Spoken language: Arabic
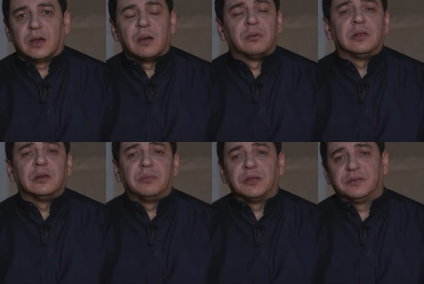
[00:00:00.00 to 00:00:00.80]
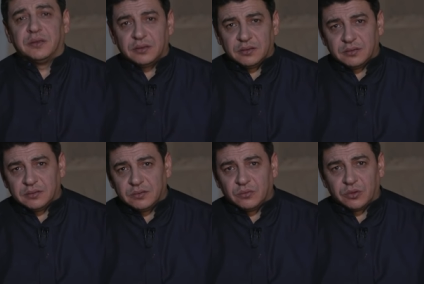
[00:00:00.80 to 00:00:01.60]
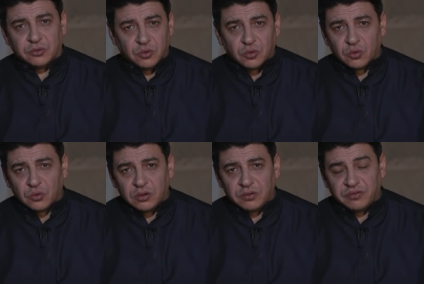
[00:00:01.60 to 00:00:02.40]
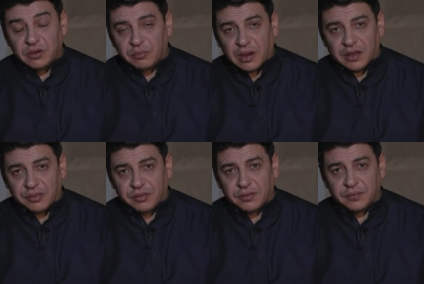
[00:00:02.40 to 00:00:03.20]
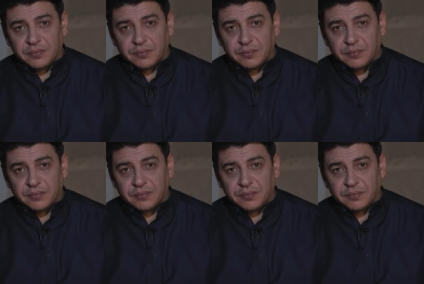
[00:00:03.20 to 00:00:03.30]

قبل البدء والدخول في البحث